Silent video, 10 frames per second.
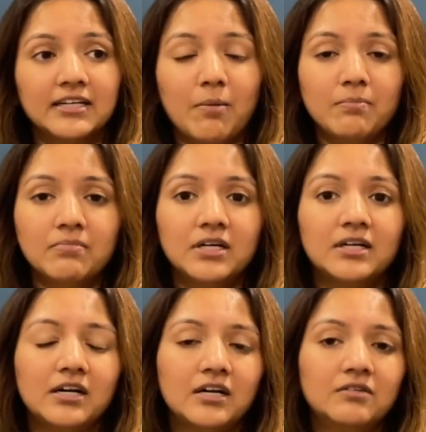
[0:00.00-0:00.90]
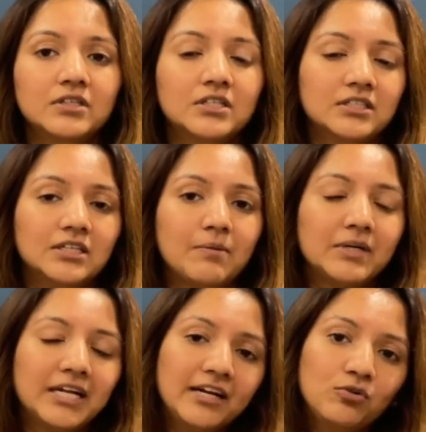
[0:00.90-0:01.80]
நம்ம அளவுக்கு நம்ம
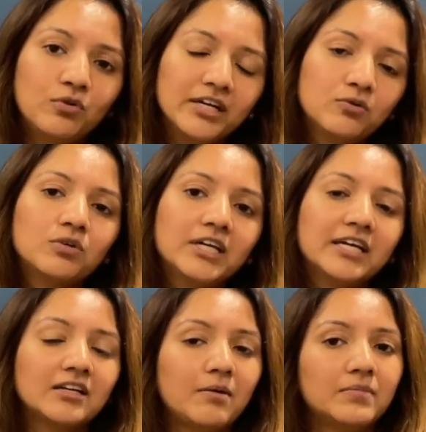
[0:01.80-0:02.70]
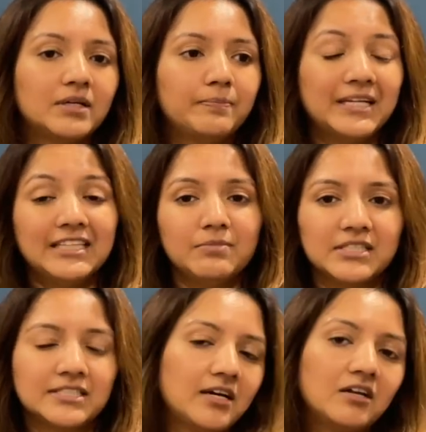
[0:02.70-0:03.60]
டே டு டே குக்கிங் நம்ம ப்ரீத்தி
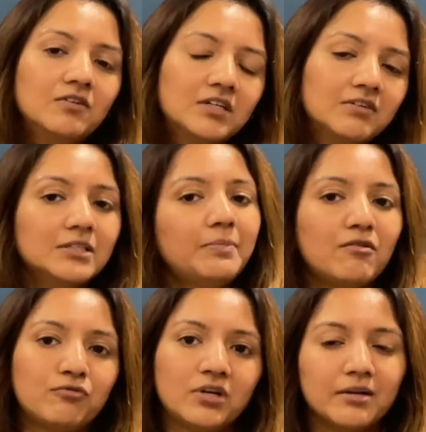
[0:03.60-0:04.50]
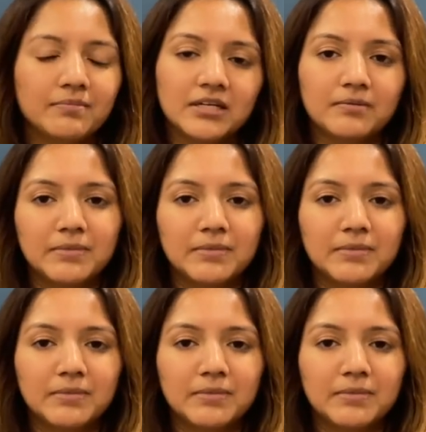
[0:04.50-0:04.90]
மிக்சி அளவுக்கு வந்து பவர்ஃபுல்லான மி